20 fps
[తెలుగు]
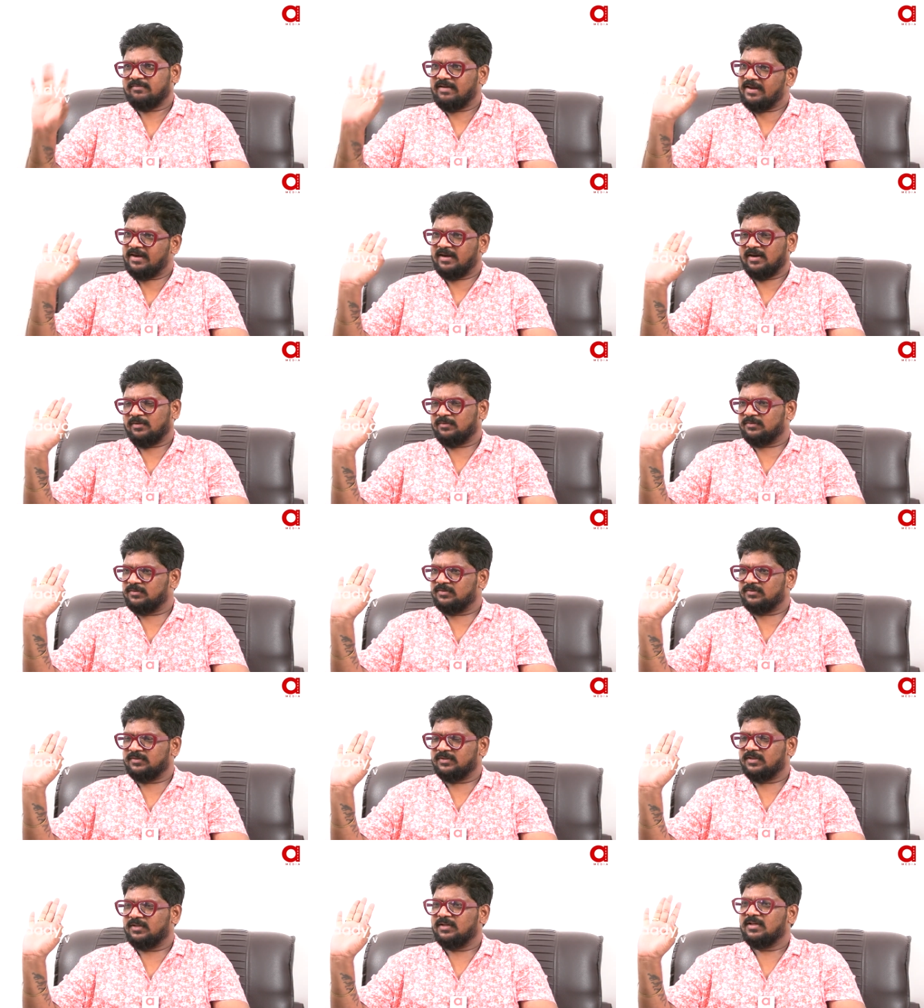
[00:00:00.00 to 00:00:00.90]
వైరల్
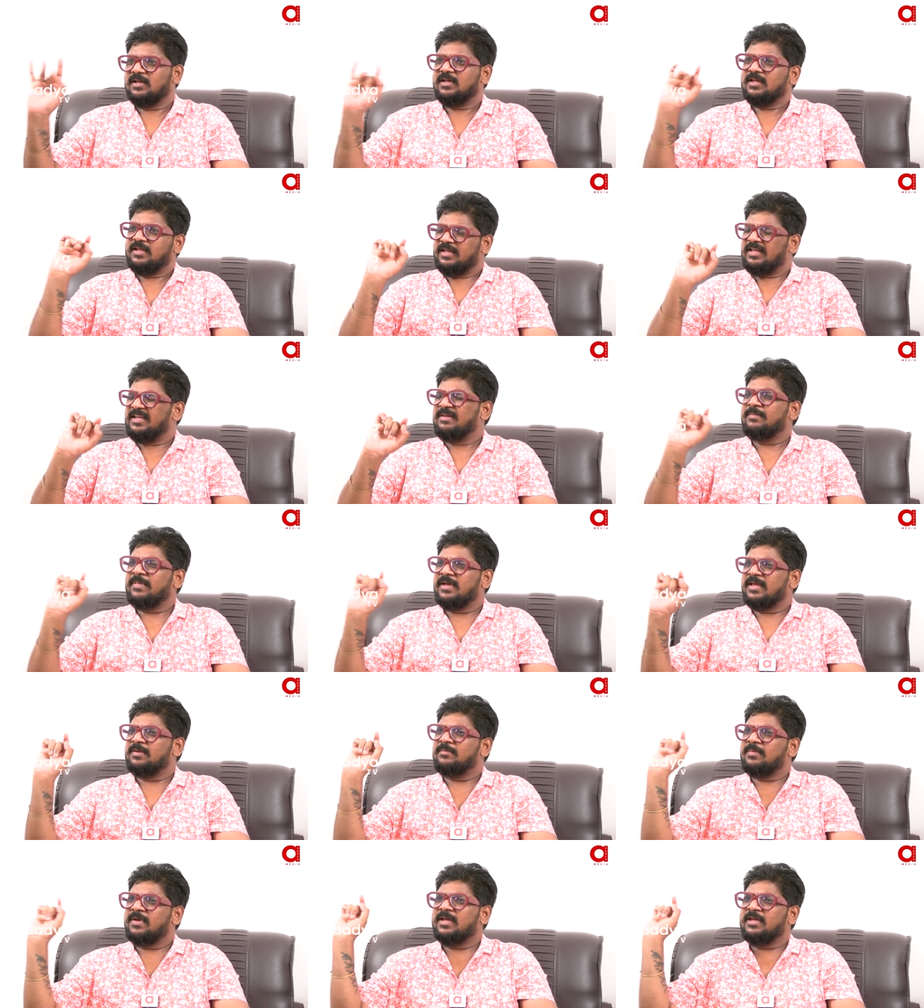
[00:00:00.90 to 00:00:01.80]
అవుతుంది
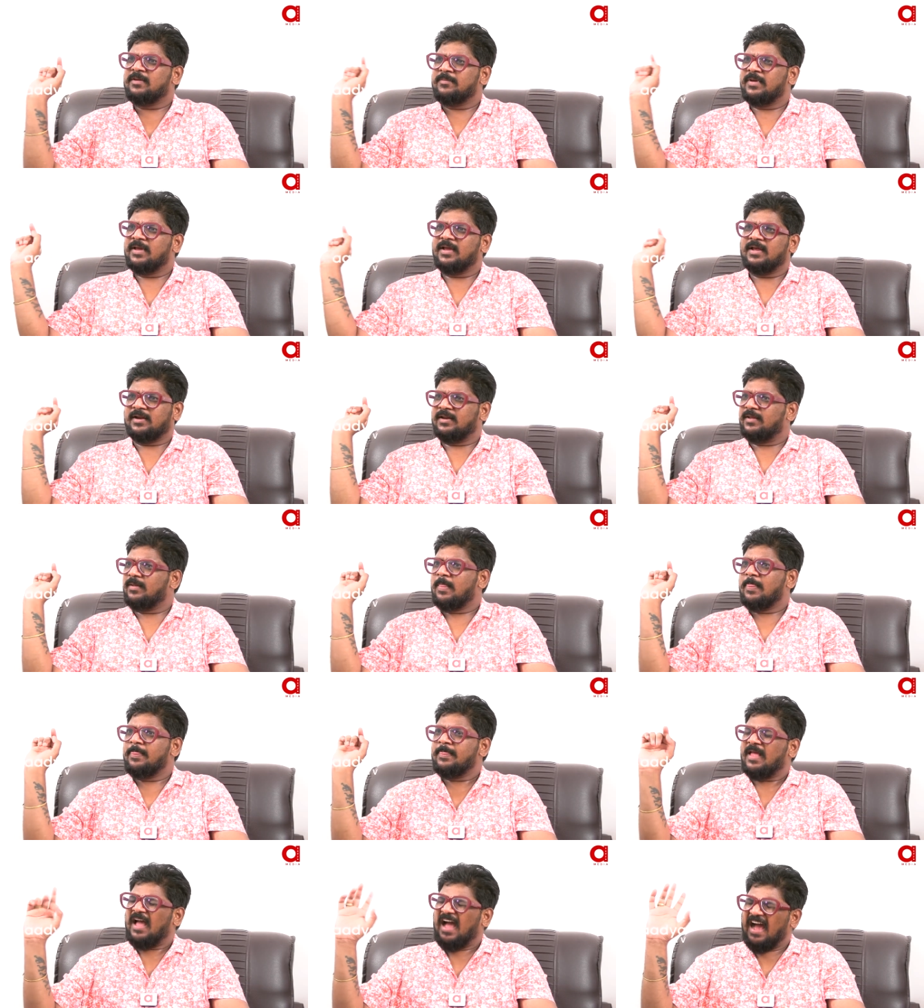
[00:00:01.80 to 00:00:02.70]
ఈమె ఈమె ఈమె అని
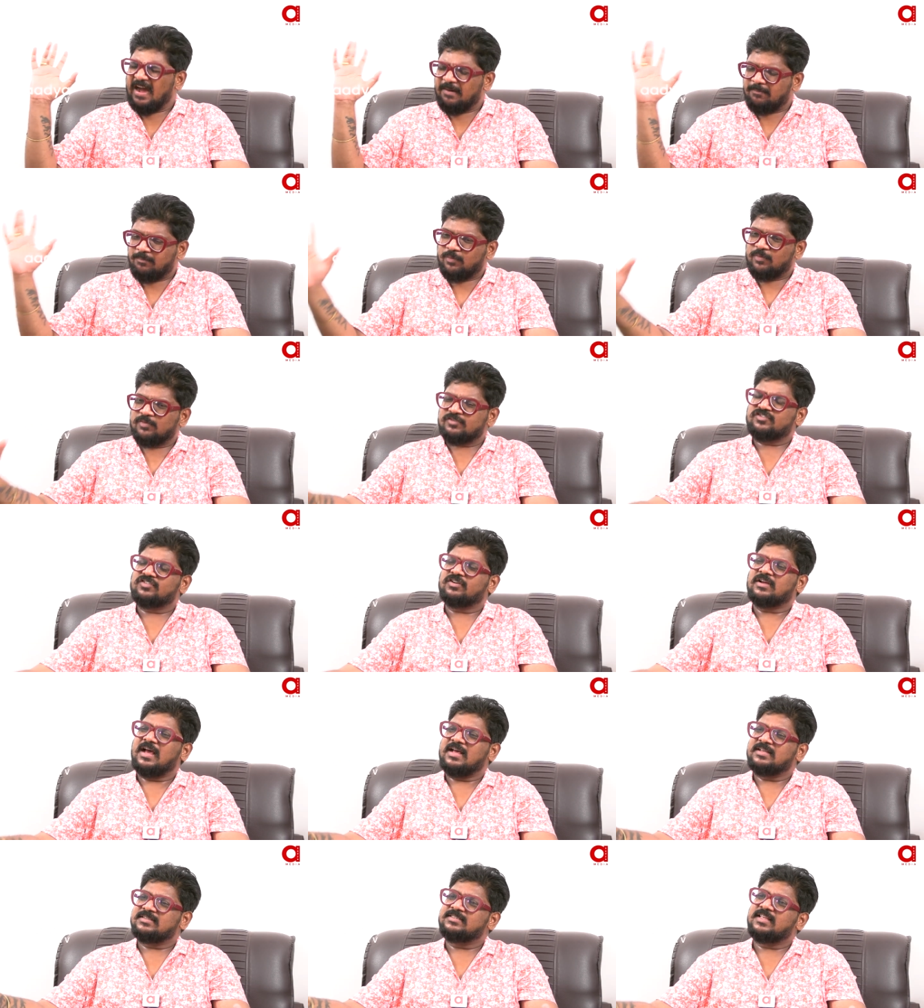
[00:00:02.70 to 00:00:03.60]
ఆ పోస్ట్
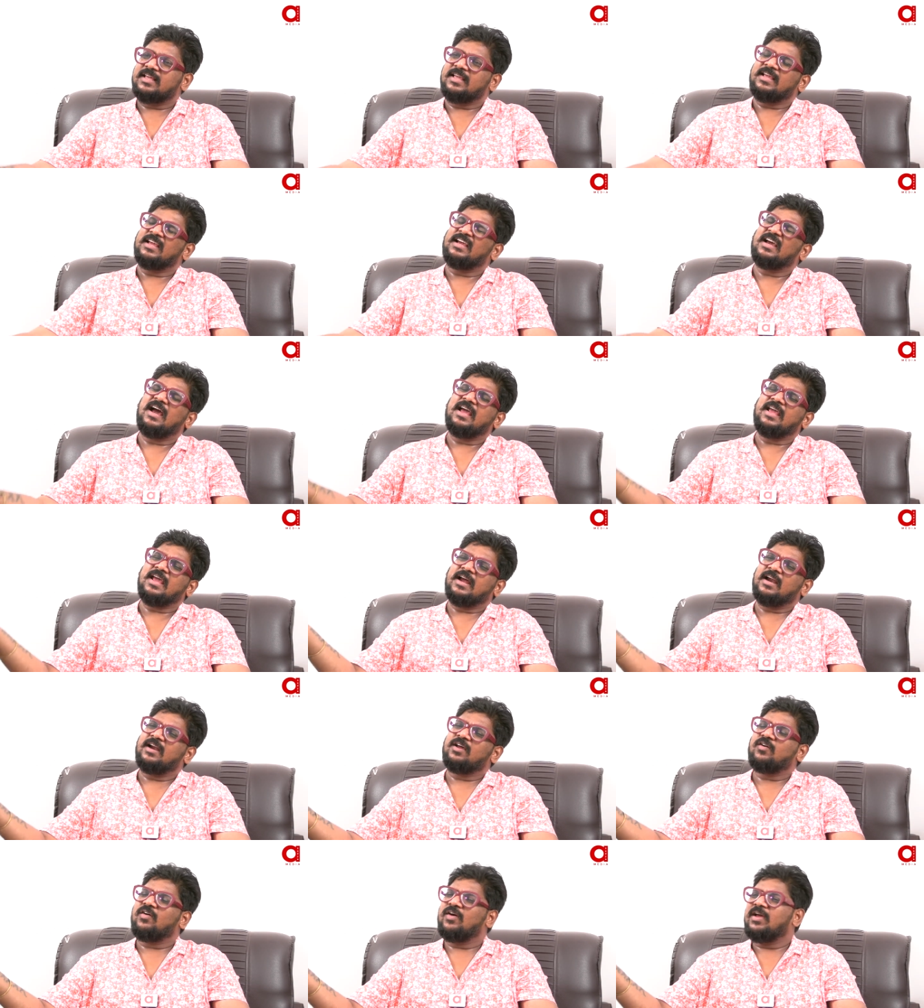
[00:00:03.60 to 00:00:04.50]
కాస్త ఇంకా
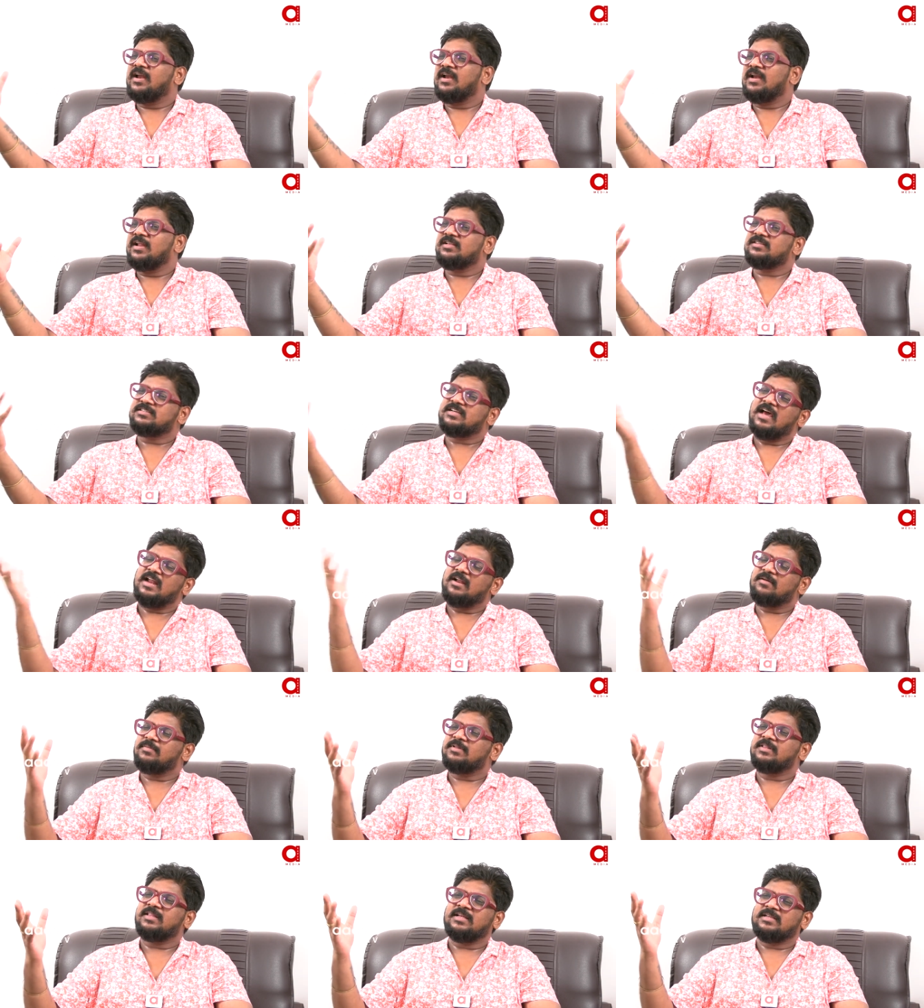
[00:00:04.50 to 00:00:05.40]
ఎక్కడికో వెళ్ళి
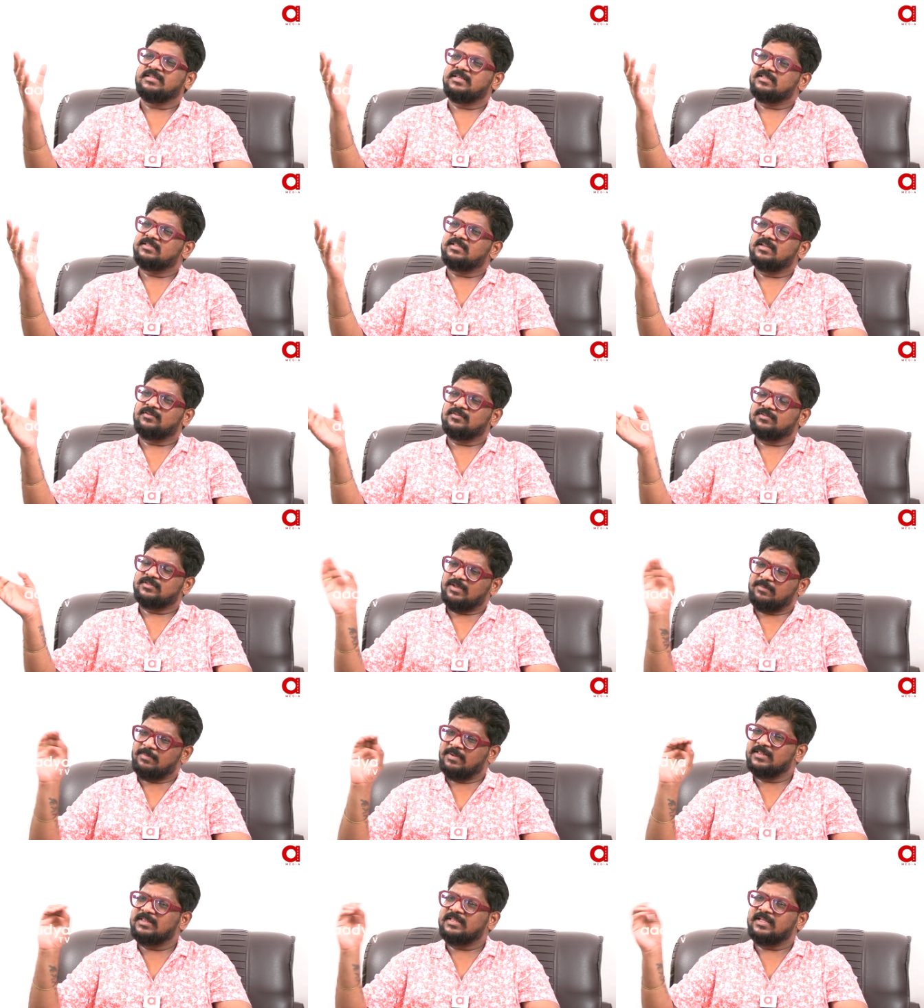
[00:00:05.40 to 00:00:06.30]
చాలామంది ఏం చేశారు
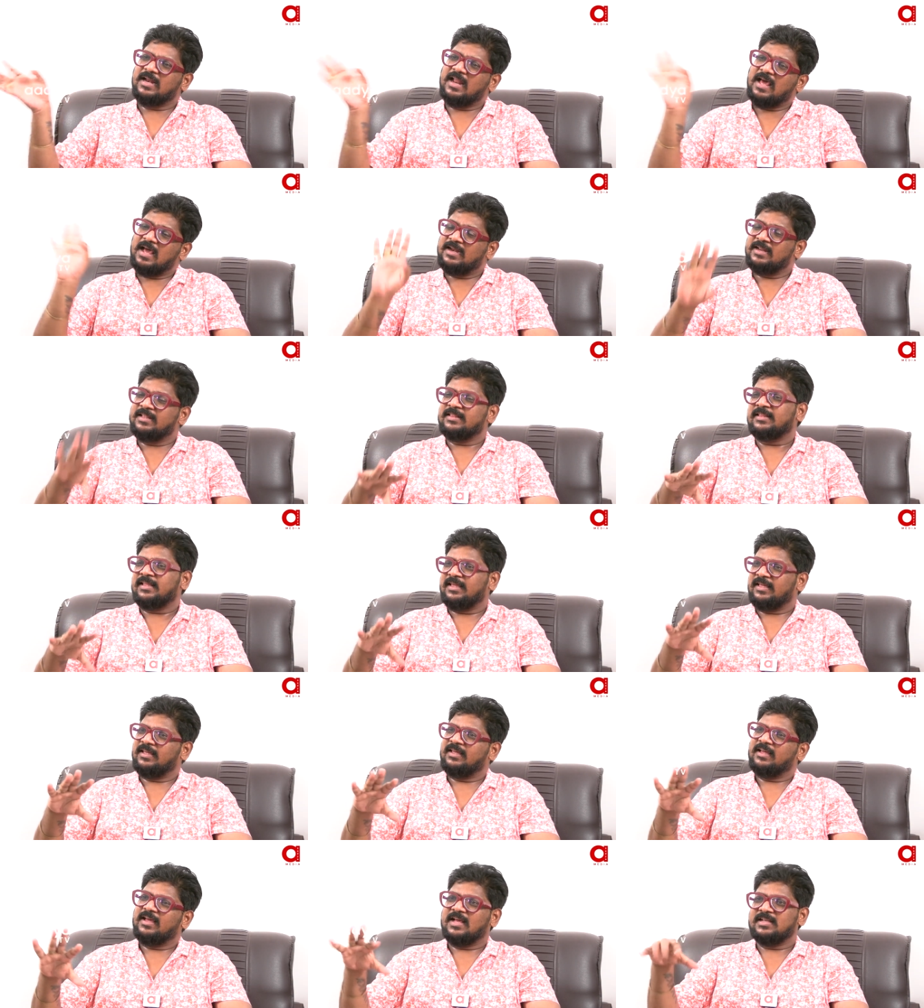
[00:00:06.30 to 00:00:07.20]
సమంత్ ఇలా
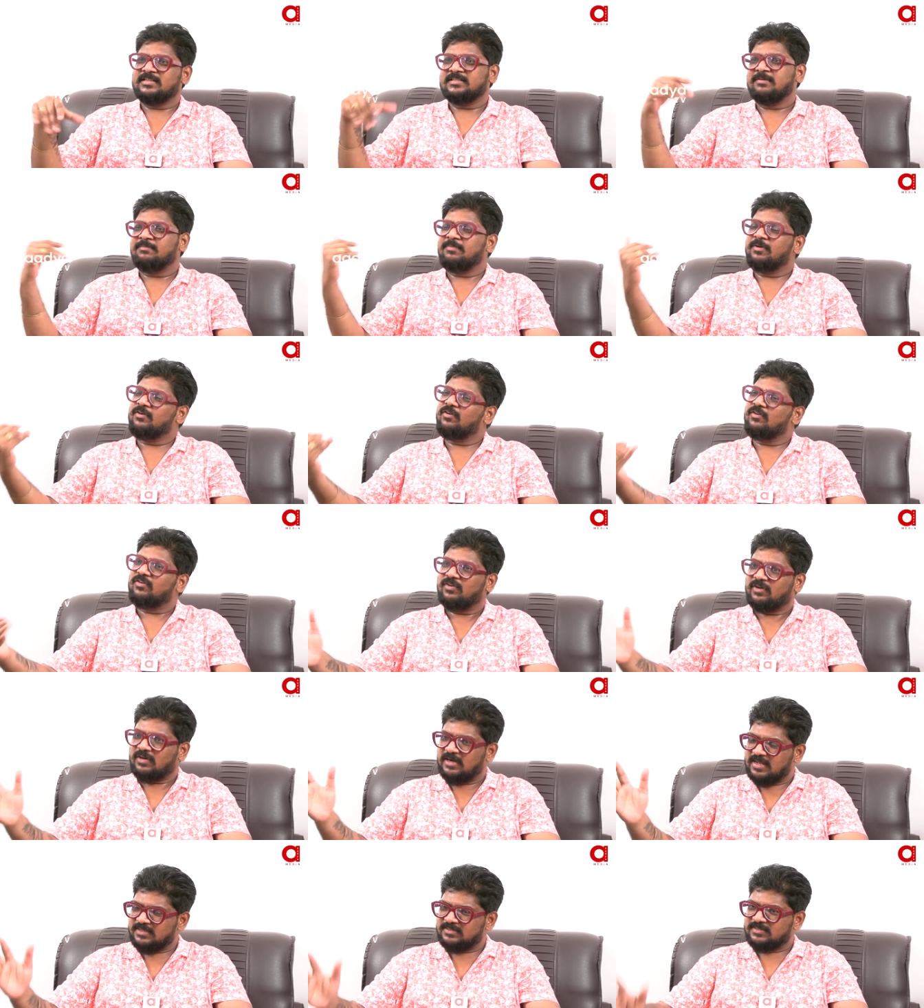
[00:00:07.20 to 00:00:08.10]
అనింది అని చెప్పి కూడా
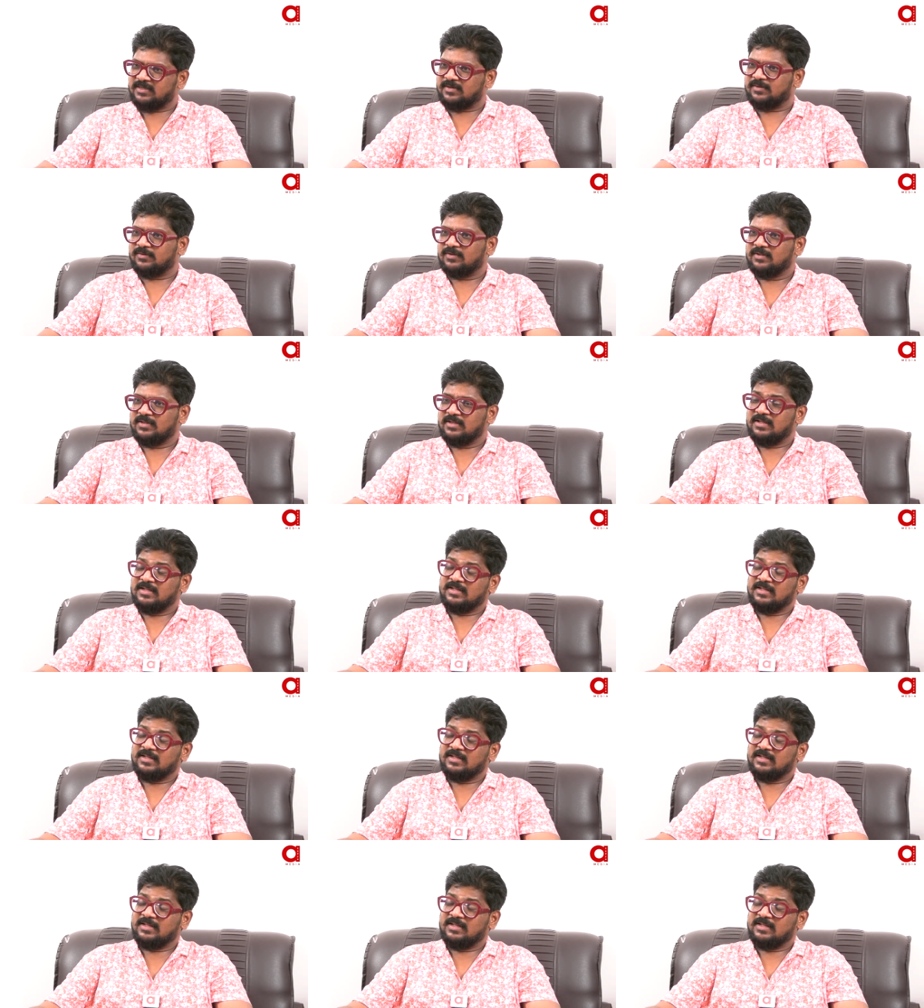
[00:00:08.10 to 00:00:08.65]
ఒకటి రాశారు